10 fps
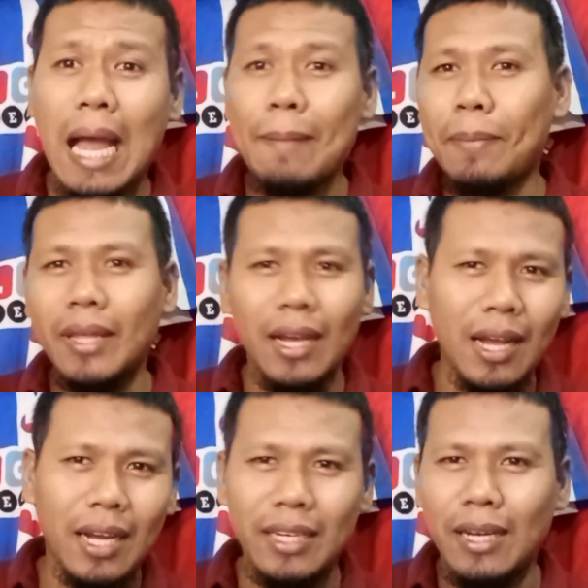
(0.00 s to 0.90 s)
apa yang
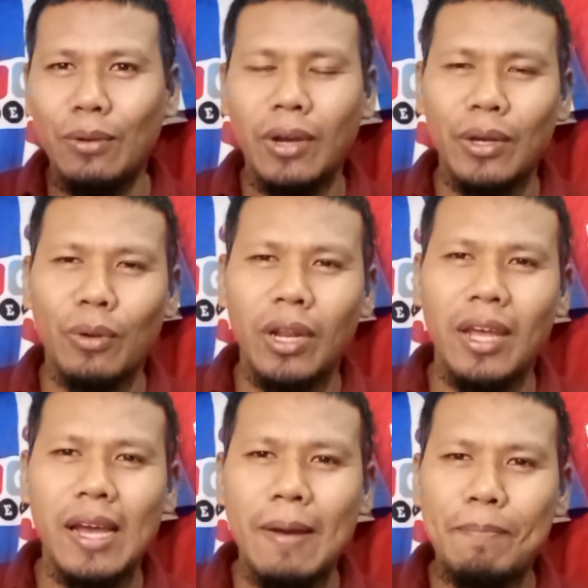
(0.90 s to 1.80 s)
akan dilakukan
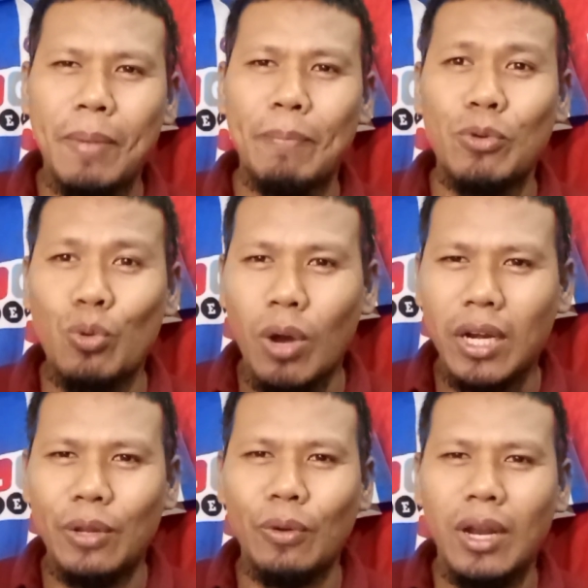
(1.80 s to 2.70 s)
oleh Pep
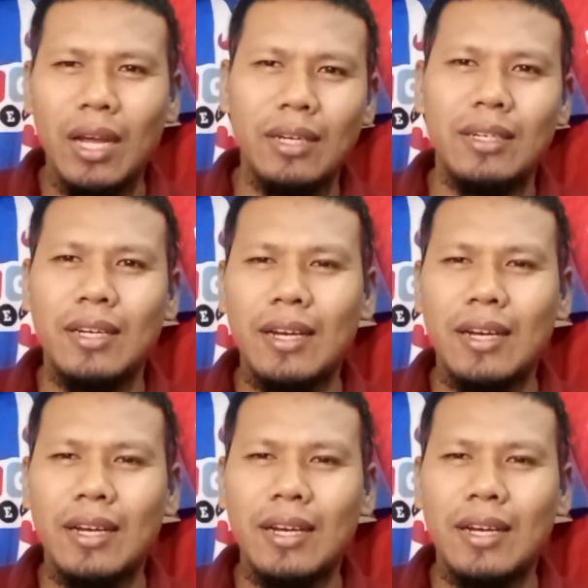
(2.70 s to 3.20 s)
Guardiola